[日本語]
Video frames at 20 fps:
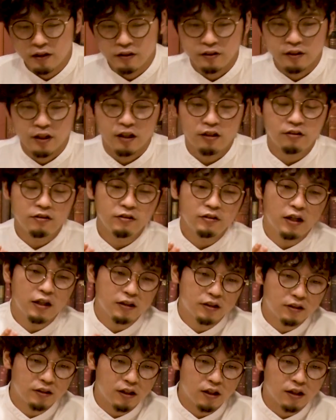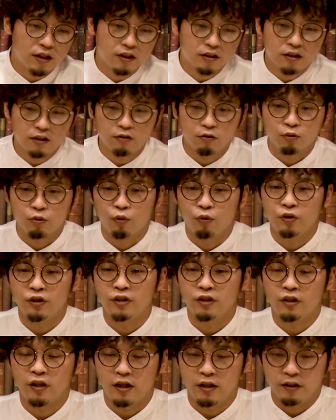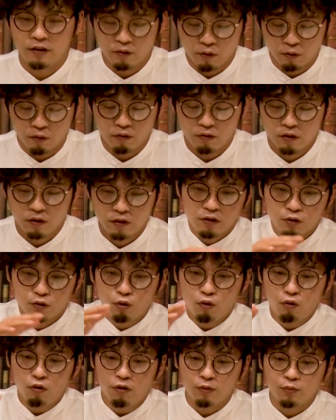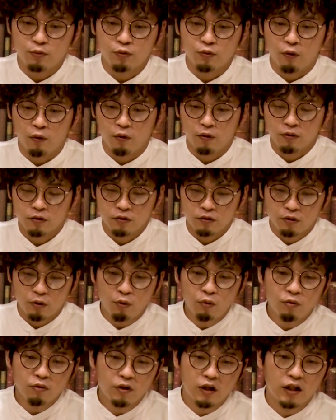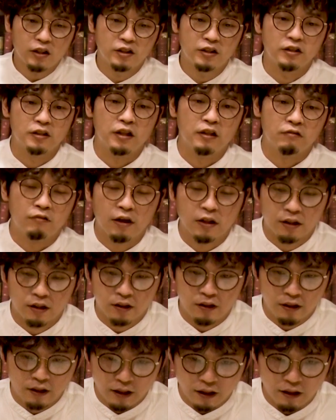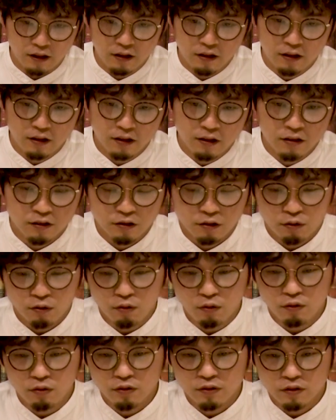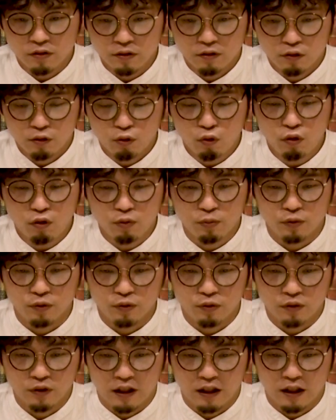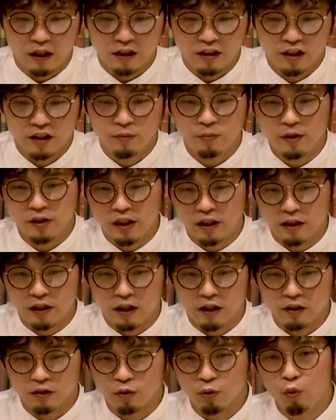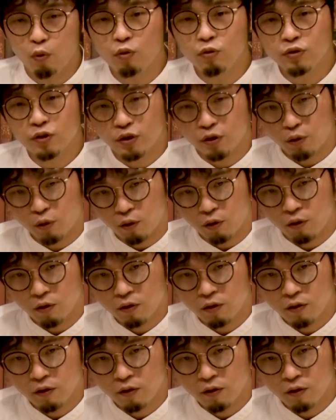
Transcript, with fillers: 亡くなった方のご遺体の頭部をトンカチで割って、その頭部から染み出た脳症、